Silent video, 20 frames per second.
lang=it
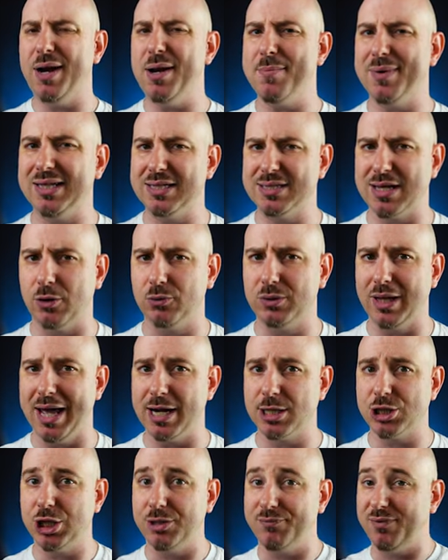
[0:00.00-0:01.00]
Prima di
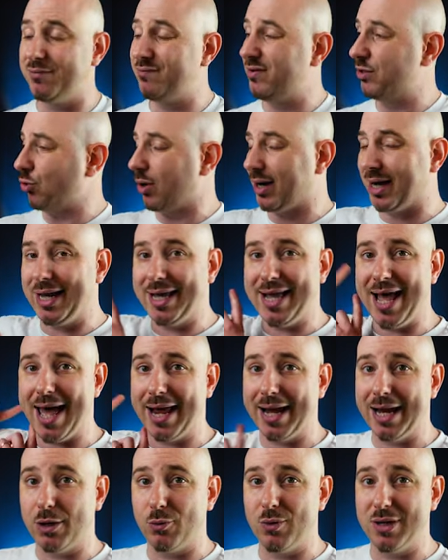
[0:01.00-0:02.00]
salutarci vi invito a
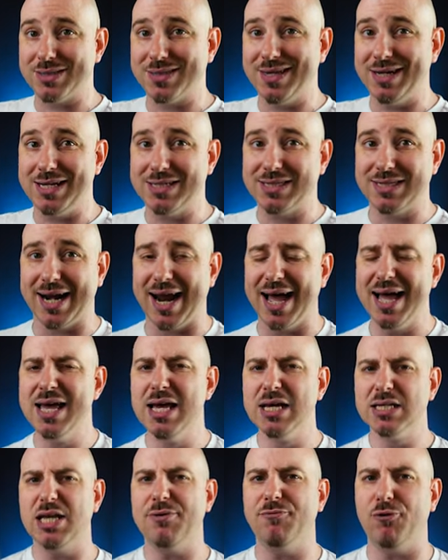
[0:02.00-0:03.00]
cliccare qui a sinistra
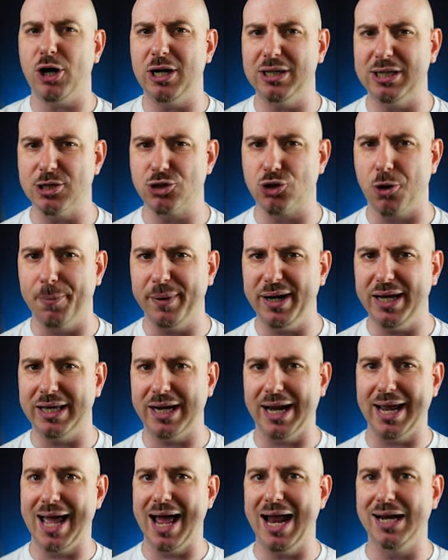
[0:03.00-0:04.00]
se vorrete
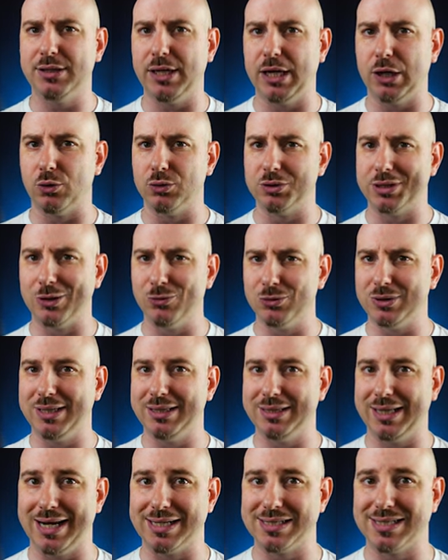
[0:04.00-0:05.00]
scoprire altri contenuti
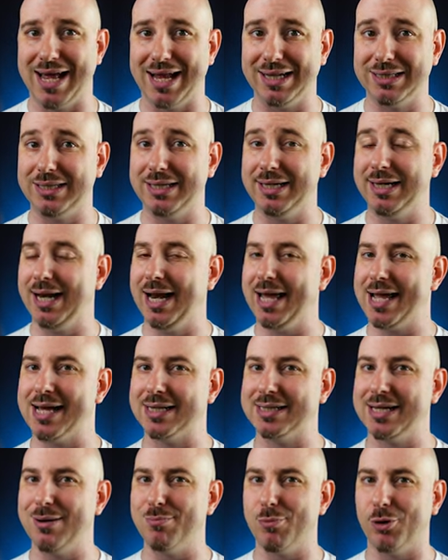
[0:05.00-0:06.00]
interessanti
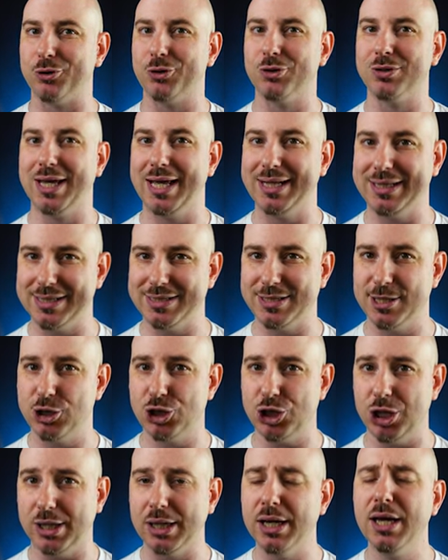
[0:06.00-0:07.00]
legati al mondo dei
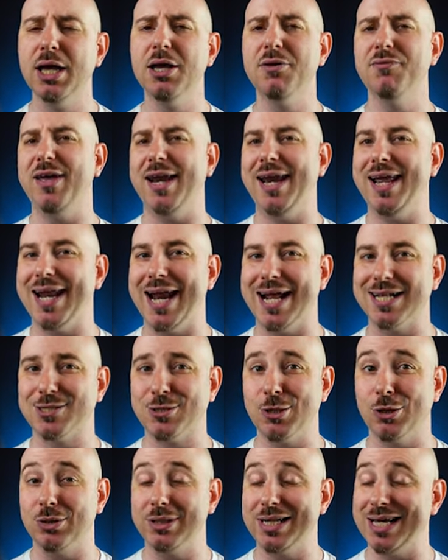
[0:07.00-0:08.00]
TCG. Vi
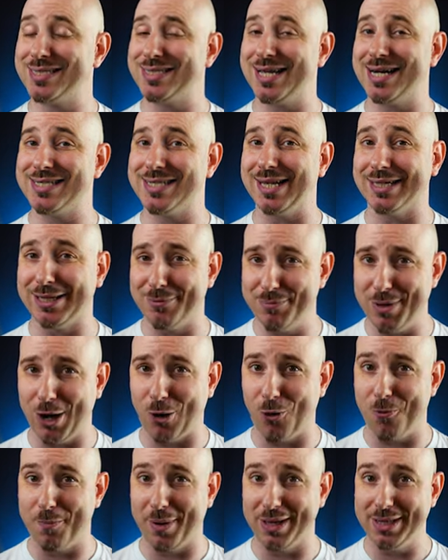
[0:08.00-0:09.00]
ringrazio di essere stati in mia
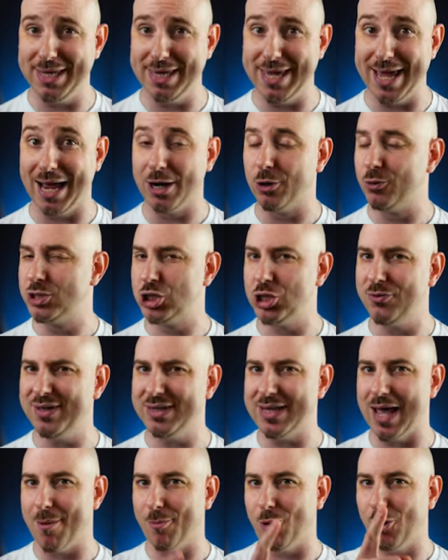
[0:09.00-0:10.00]
compagnia, noi ci
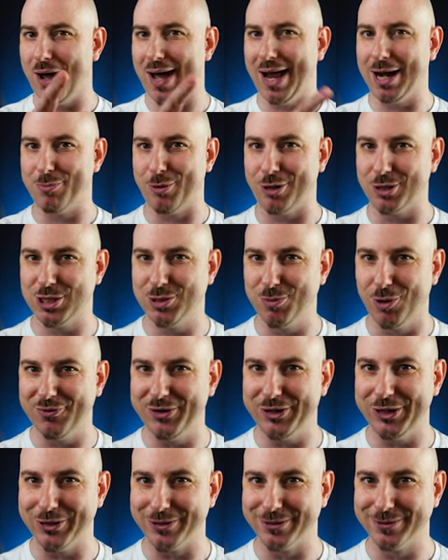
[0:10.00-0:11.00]
vediamo al prossimo
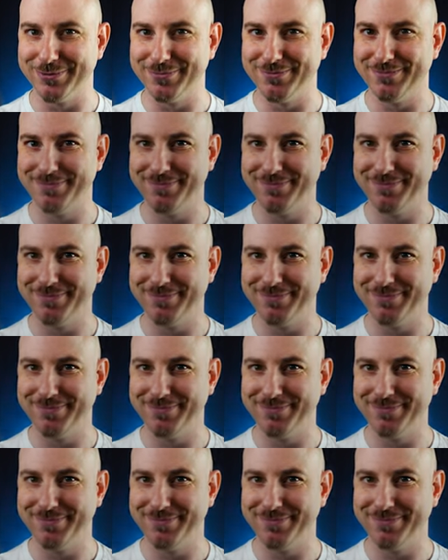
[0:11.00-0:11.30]
video.